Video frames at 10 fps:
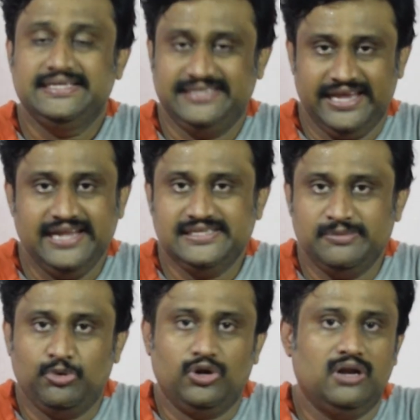சேல்ஸ்
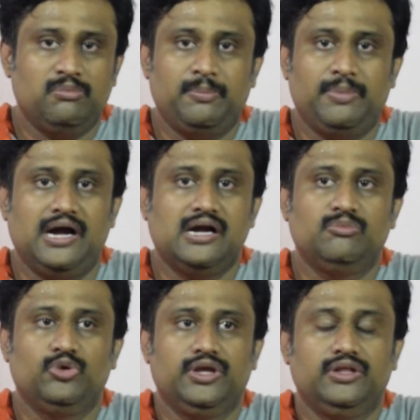ரிப்போர்ட்டில் நம்ம
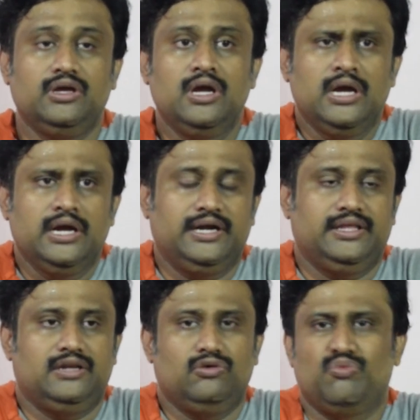பார்க்க முடியுது
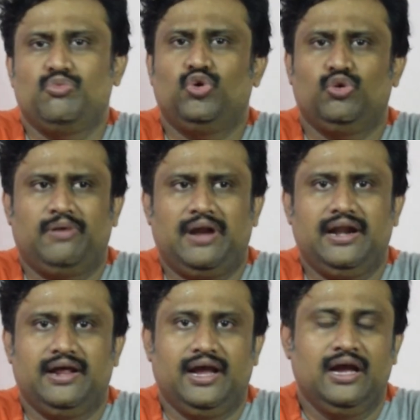கிட்டத்தட்ட ஒரு மூணு
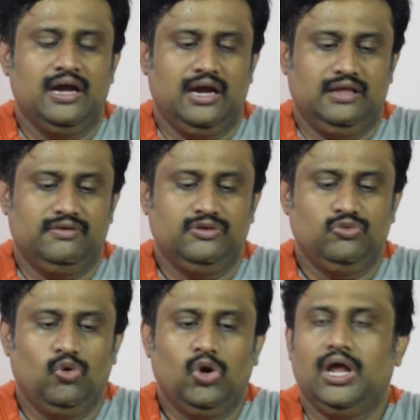பிராண்டுங்க அதாவது
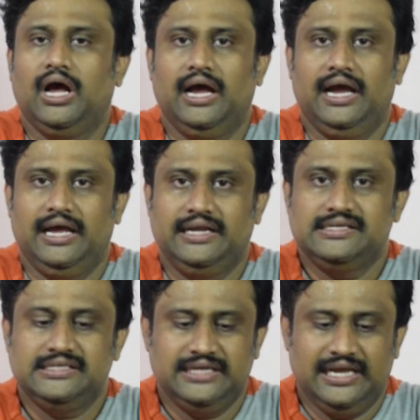ஓலா
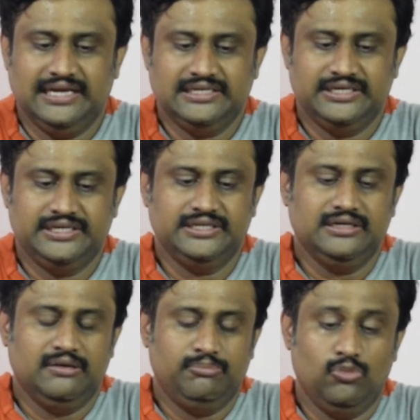எலக்ட்ரிக்கு
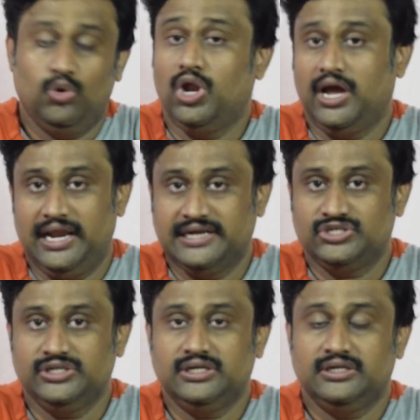ஓலா
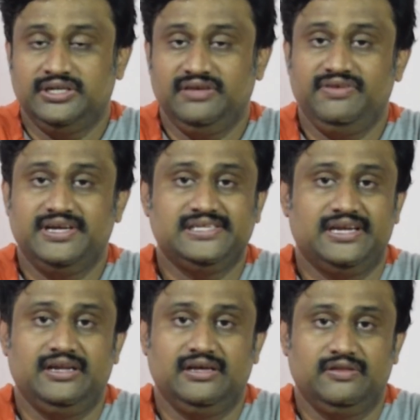எலக்ட்ரிக் டிவிஎஸ்
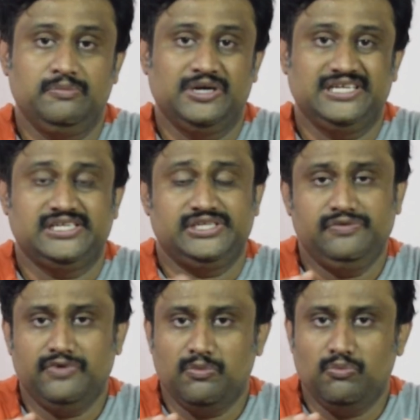அண்ட் அது பஜாஜ்
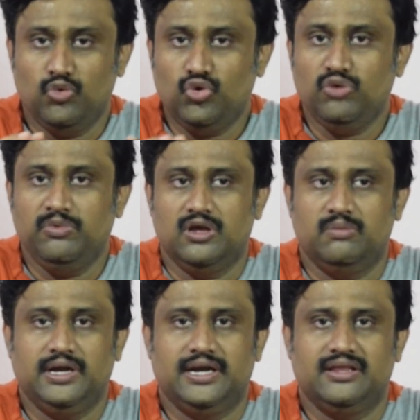இவங்க மூணு
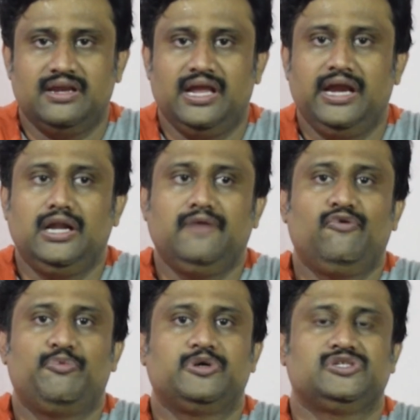பேருமே கிட்டத்தட்ட எயிட்டி
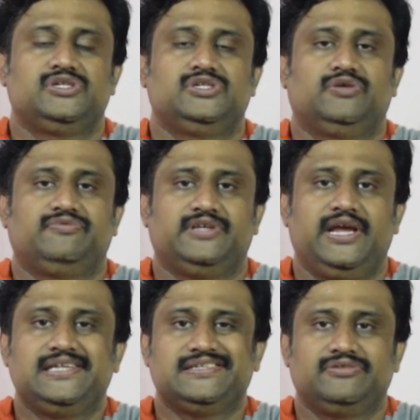ஃபோர் பர்சன்டேஜ் ஆஃப்
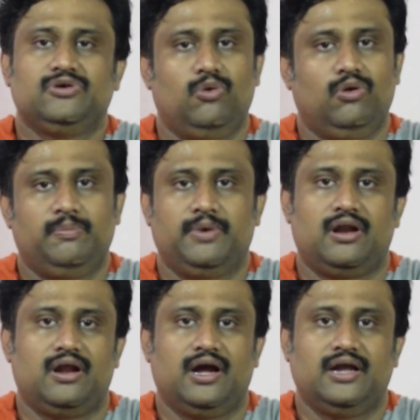சேல்ஸை வந்து ஹோல்ட்
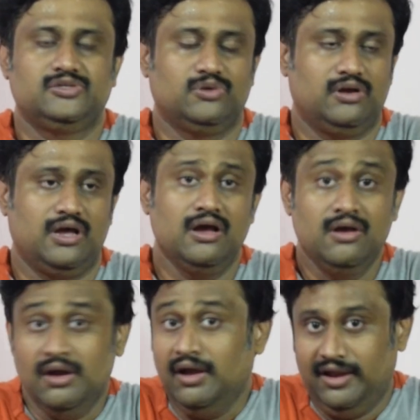பண்ணுறாங்கன்னு சொன்னால்
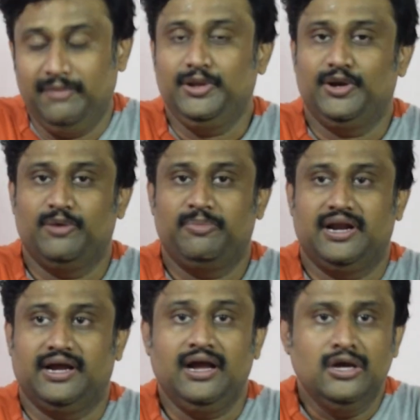எப்படி இருக்கு
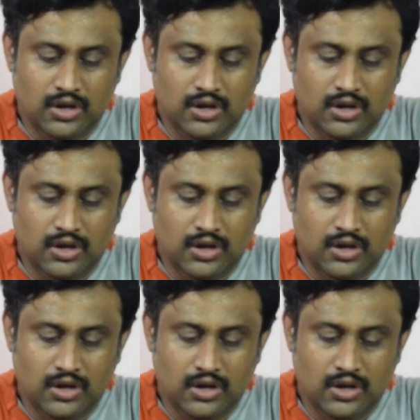பாருங்கள்